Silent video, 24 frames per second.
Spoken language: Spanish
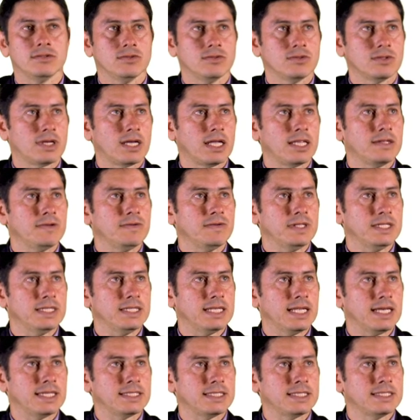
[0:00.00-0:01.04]
Nunca
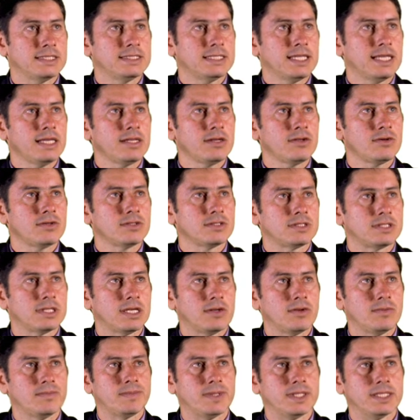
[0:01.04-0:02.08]
dividirás en 0,
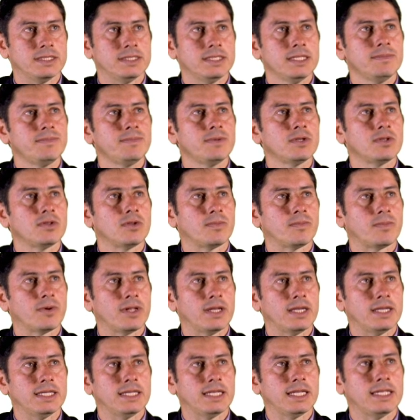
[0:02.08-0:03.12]
0 en principio no
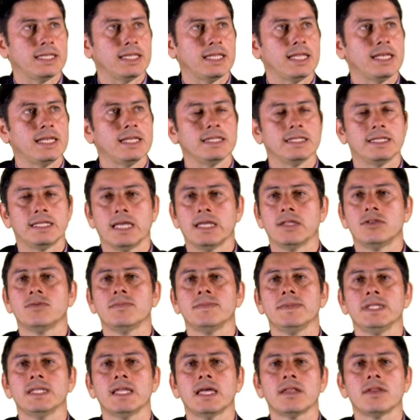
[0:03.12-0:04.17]
puede ir en el
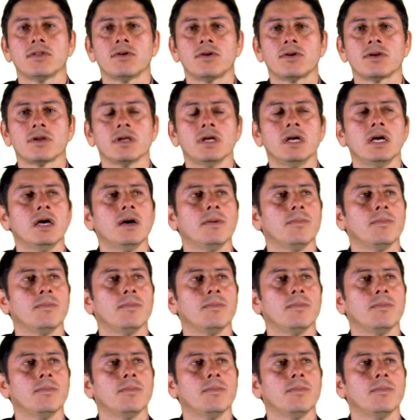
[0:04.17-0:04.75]
denominador,